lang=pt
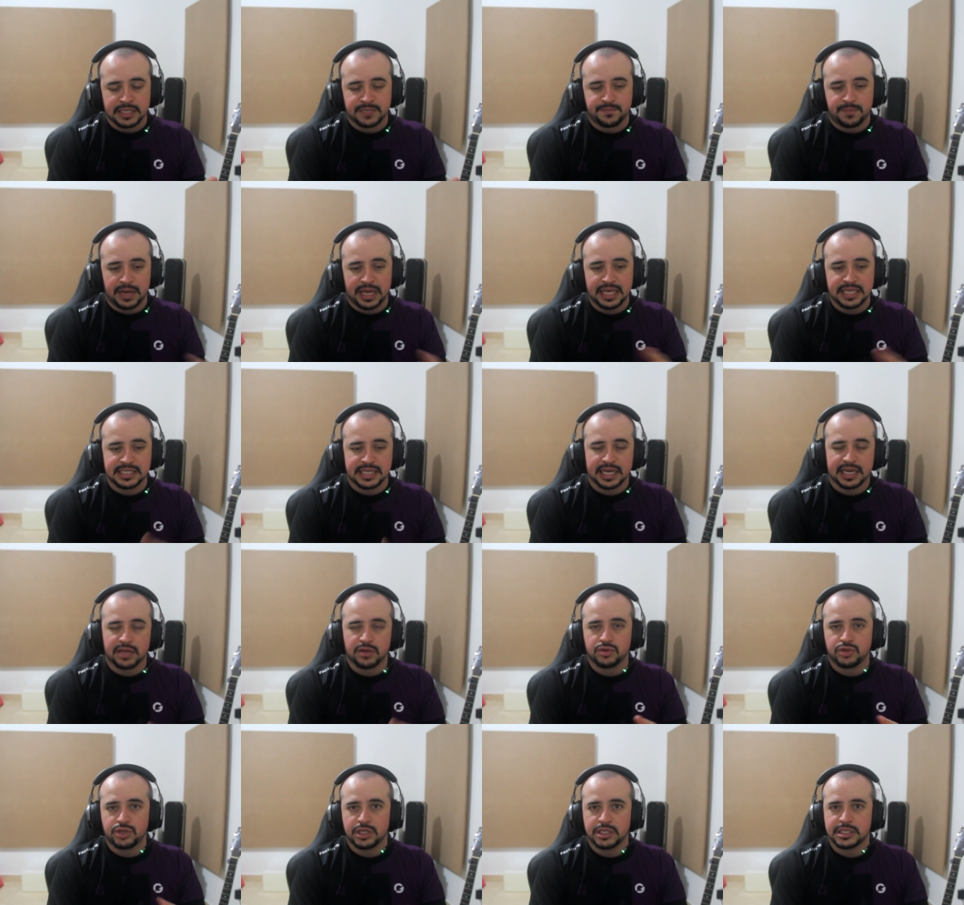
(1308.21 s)
as plays né, que
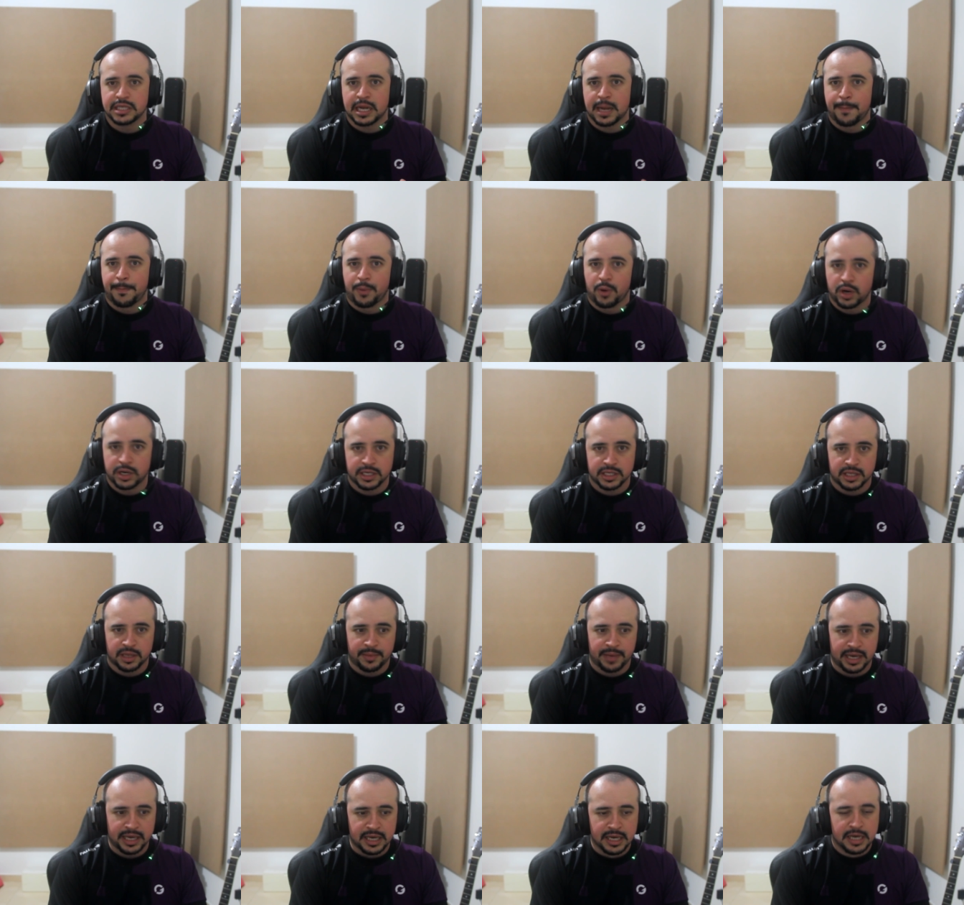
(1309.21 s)
ele utiliza na porta
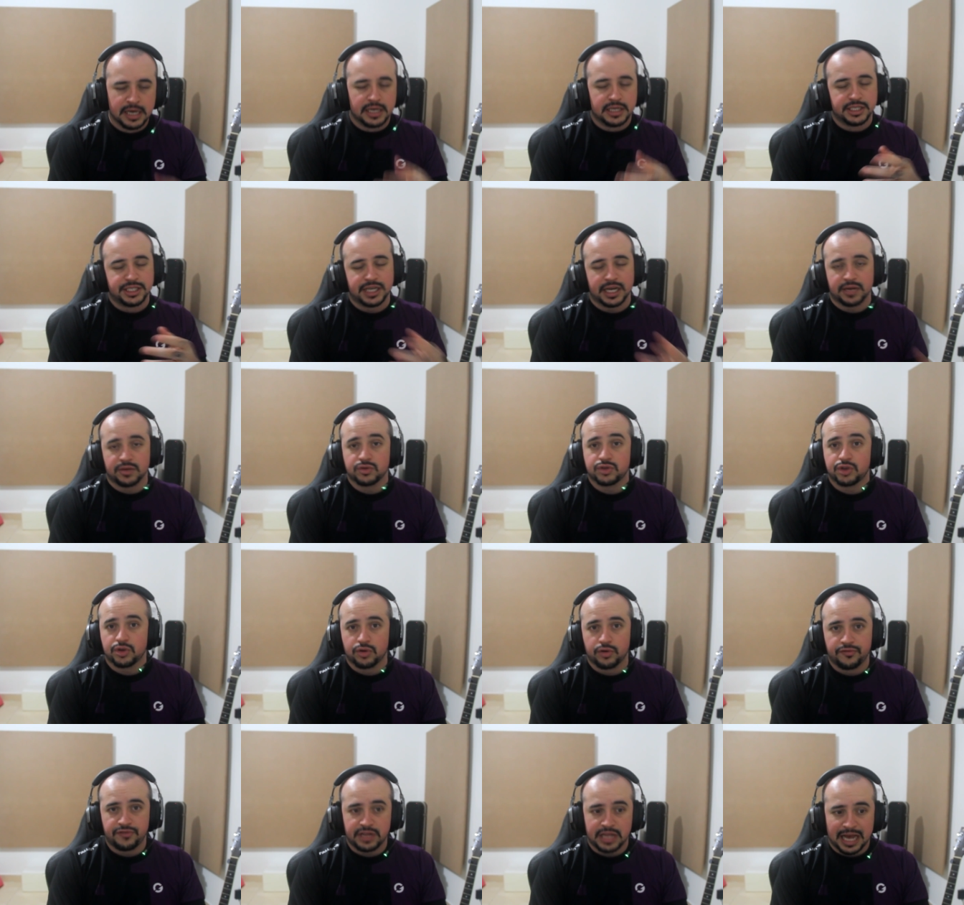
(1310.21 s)
também já não são
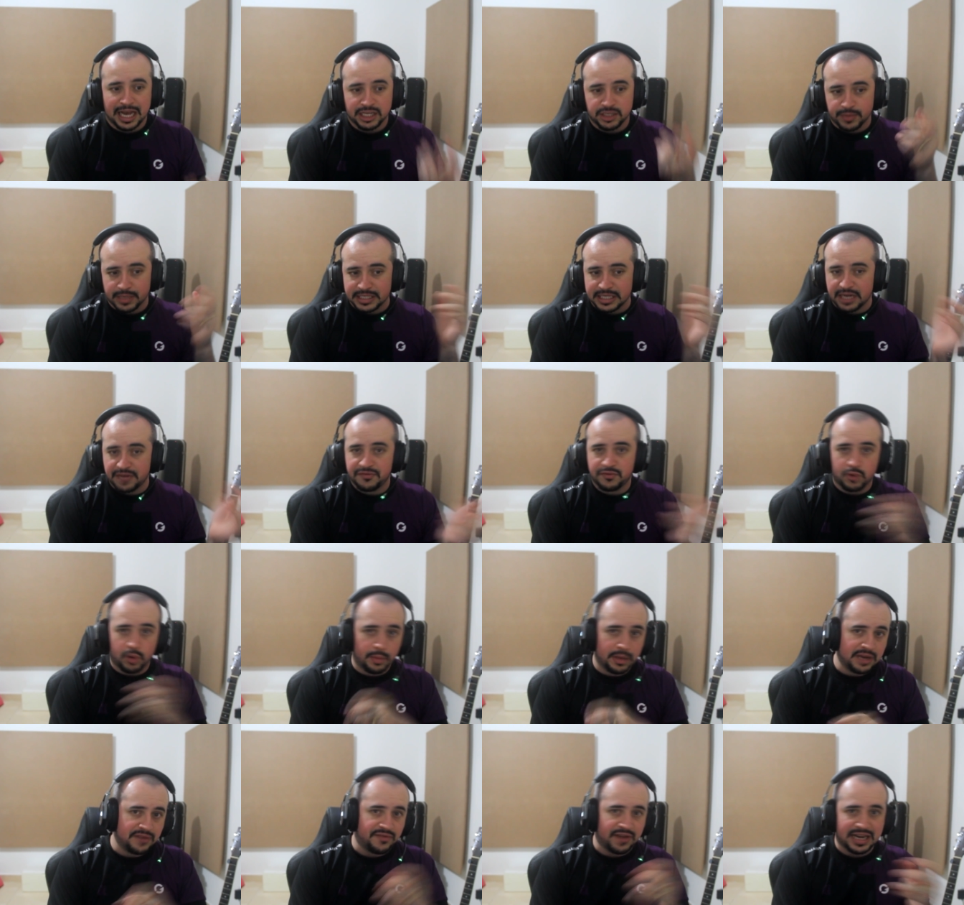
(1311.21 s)
novidade, mas ele,
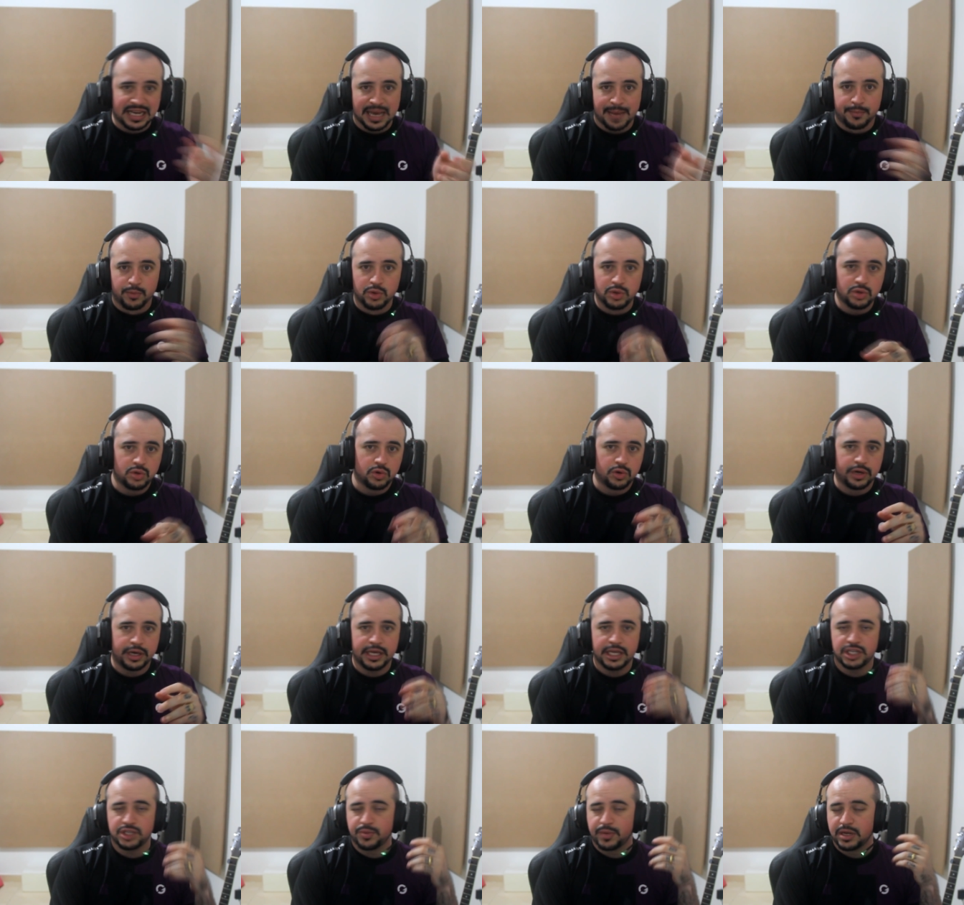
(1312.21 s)
como ele varia muito o
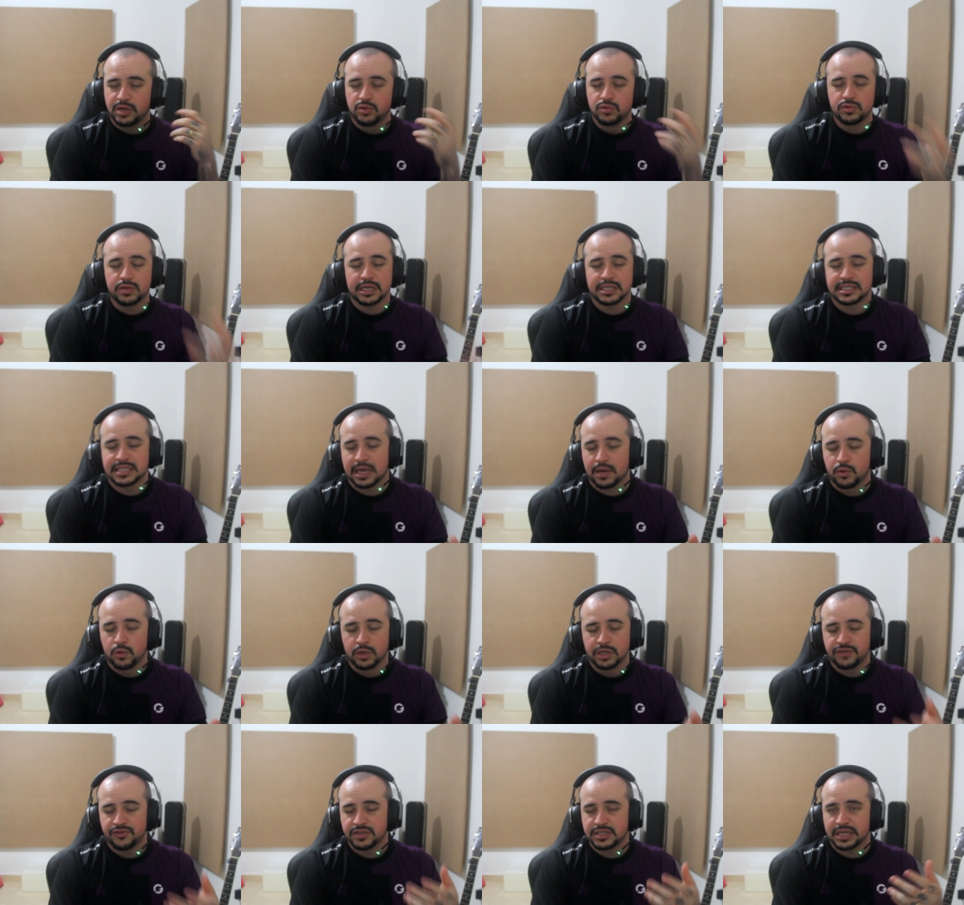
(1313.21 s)
ritmo, ele nunca
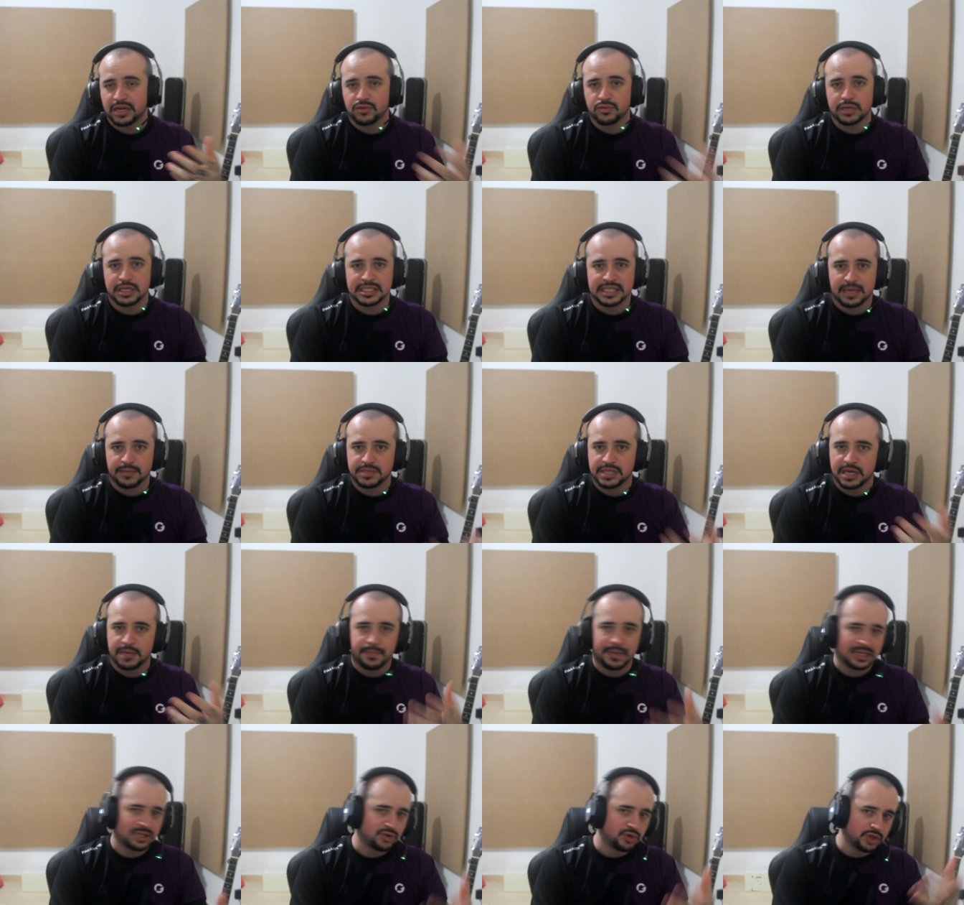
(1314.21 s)
o adversário nunca sabe se ele
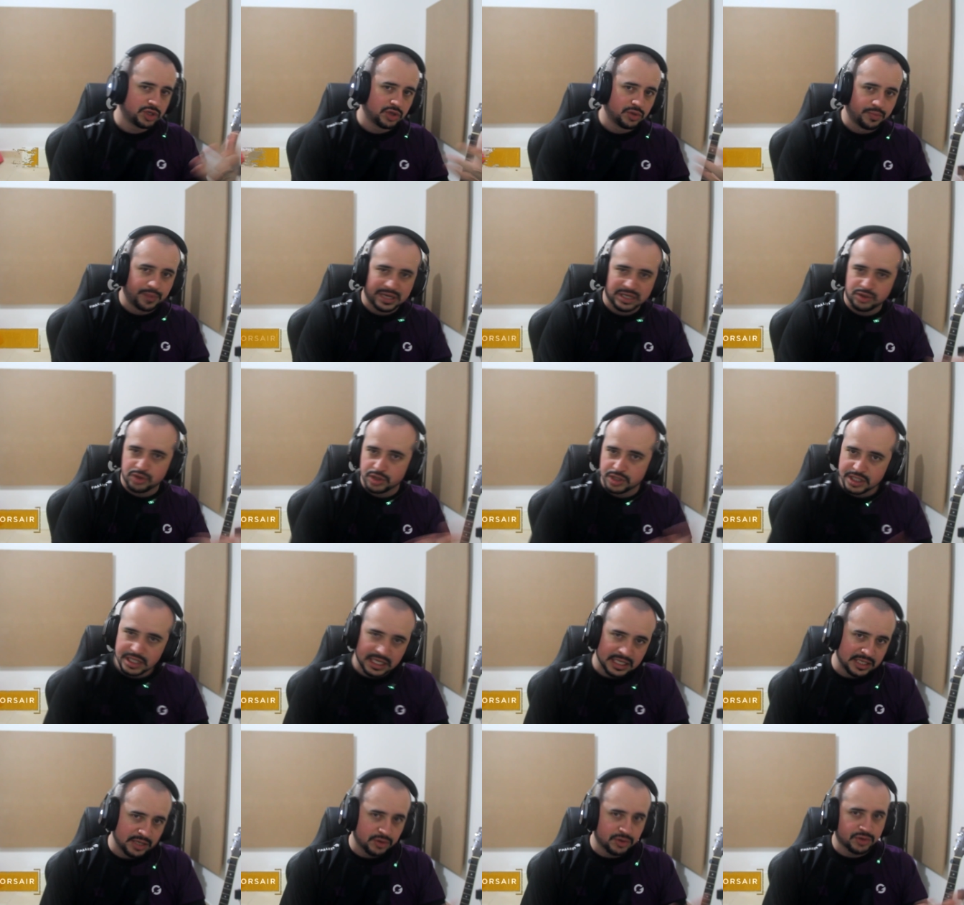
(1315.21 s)
passou, se não passou, se
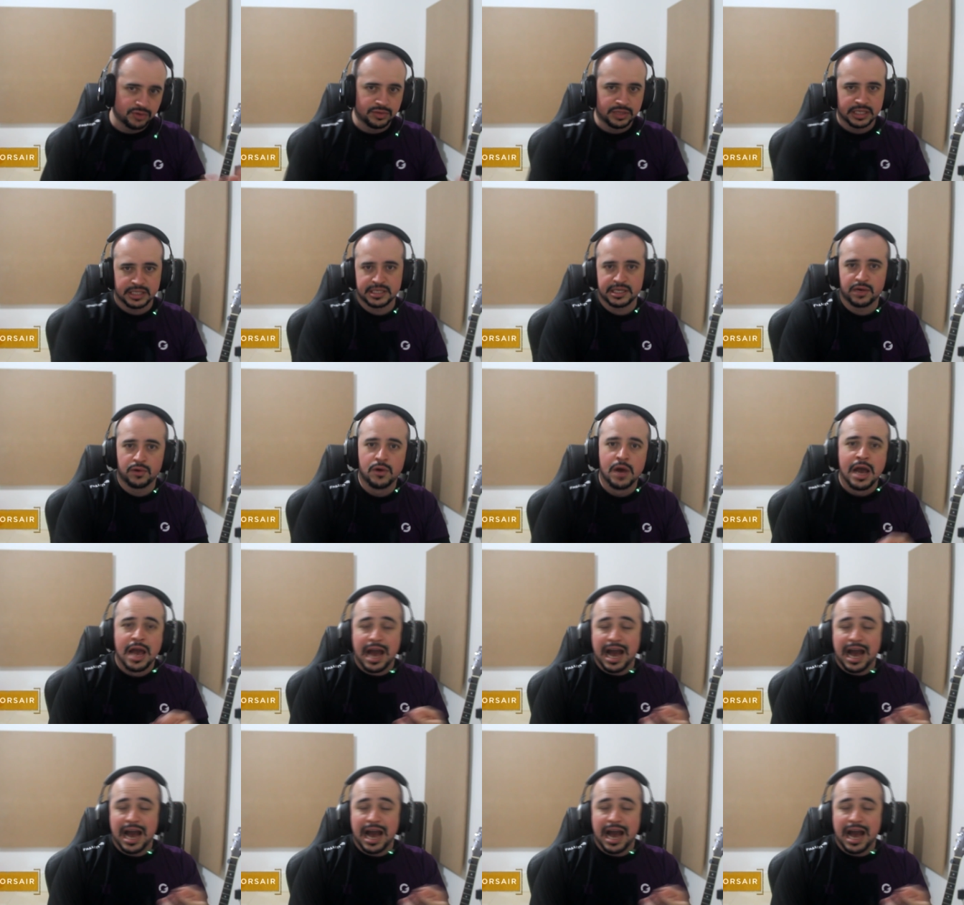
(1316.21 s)
desceu, se não desceu.